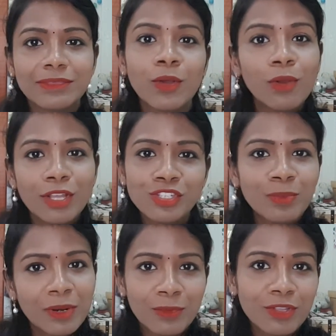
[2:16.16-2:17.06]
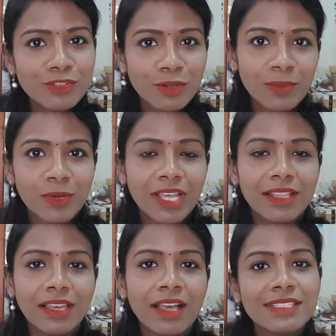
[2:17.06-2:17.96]
கோல் அச்சீவ் பண்ண முடியும்னு சொல்ல
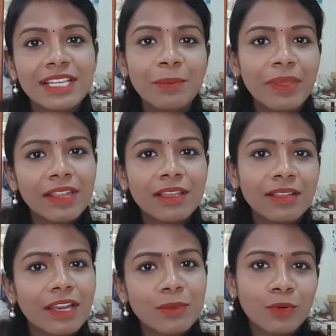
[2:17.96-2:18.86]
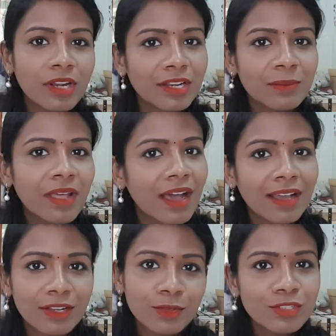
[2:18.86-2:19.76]
முடியாது இல்லையா சில பேருக்கு ரெண்டு மூணு அட்டம்ப்ட்
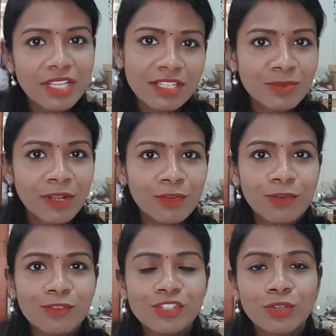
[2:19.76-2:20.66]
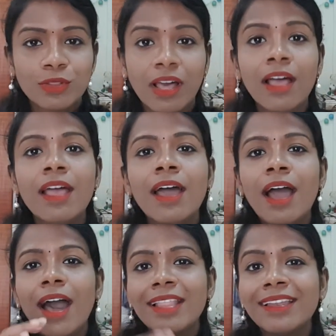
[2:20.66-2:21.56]
ஆகிறதுக்கும் சகஜமான ஒரு விஷயம் தான்
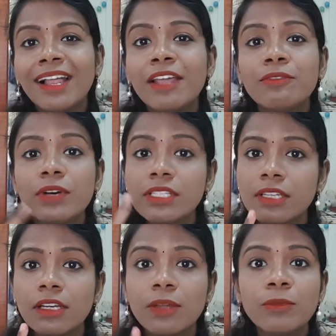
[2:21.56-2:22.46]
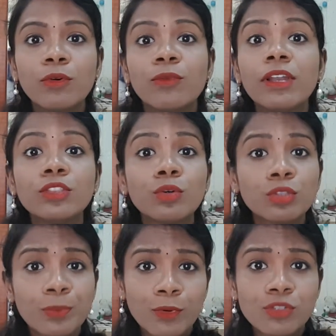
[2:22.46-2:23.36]
அதனால் ஃபஸ்ட் அட்டம்ப்ட் ஒரு வேளை
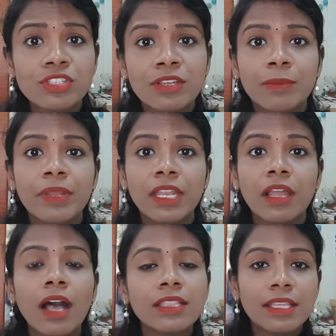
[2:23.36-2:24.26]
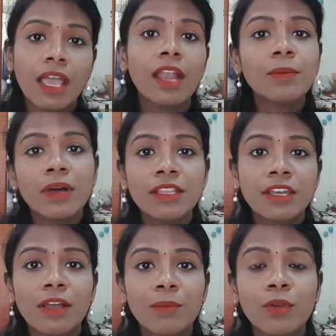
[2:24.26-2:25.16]
தோற்று போச்சு அப்படின்னா அந்த யானை
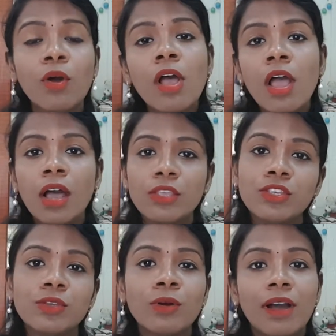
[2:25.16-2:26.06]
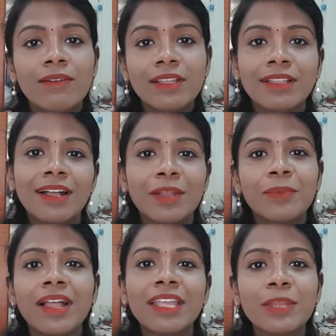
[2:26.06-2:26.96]
மாதிரி நம்மளும் ஐயோ அவ்வளோதான்
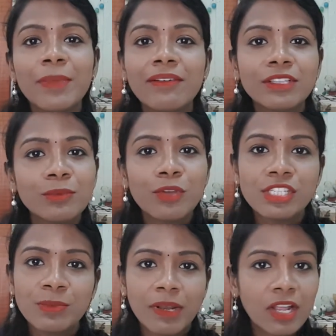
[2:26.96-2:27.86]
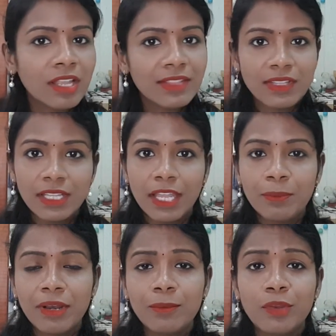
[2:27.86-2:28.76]
நம்மளால் இனிமேல் வந்து முயற்சி பண்ணாலும் இது வந்து
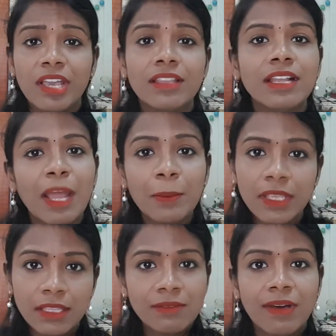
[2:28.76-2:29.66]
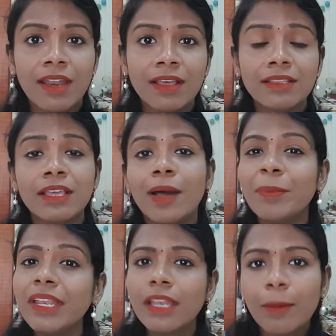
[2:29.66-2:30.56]
கெட் பண்ண முடியாது நமக்கு இது வராது
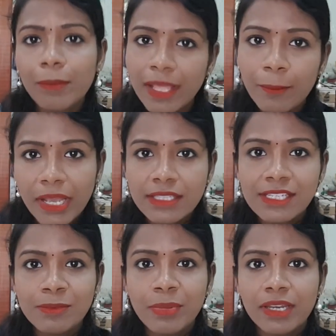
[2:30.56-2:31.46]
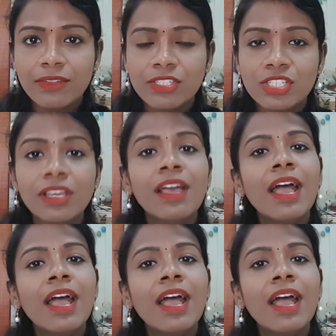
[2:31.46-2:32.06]
அப்படின்னு நம்மளே மைண்ட் செட் பண்ணி வச்சுட்டு